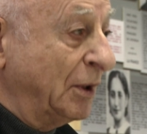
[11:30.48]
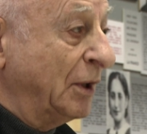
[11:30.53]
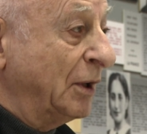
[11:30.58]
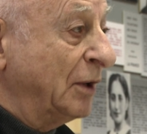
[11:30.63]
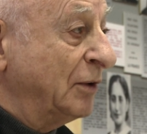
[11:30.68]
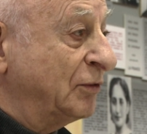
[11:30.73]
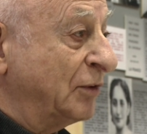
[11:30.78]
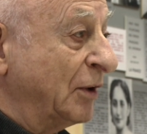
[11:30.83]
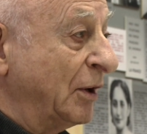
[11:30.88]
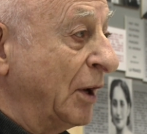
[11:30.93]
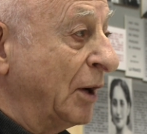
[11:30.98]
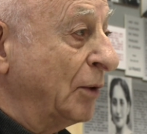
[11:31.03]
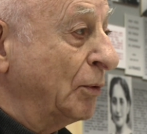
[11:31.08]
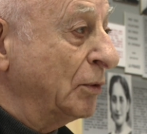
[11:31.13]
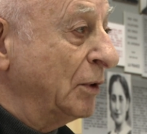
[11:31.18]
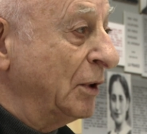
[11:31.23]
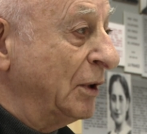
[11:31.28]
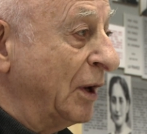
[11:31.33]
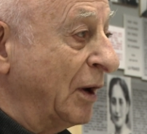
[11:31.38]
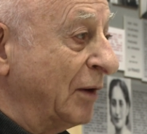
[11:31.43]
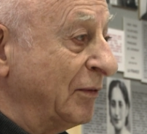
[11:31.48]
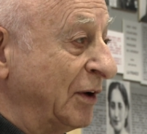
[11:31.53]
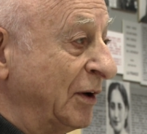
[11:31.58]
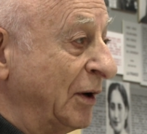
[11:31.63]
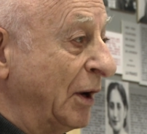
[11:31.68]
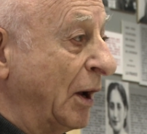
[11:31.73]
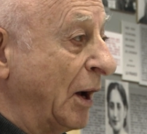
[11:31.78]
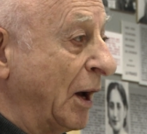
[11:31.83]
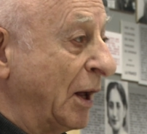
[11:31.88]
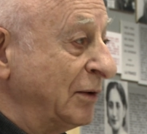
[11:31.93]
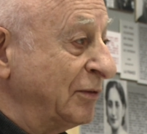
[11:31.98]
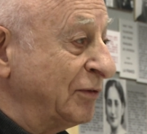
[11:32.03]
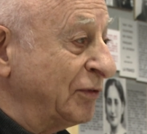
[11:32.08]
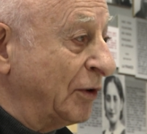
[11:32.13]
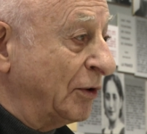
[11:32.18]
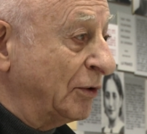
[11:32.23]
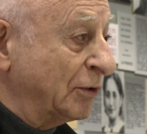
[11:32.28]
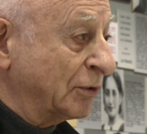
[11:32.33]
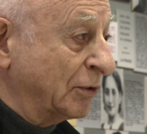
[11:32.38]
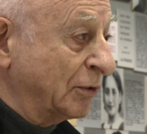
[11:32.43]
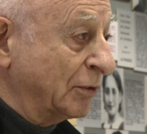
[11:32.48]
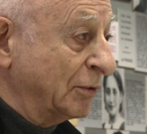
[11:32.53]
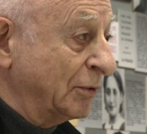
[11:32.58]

et c'est là où il y avait Anne Frank.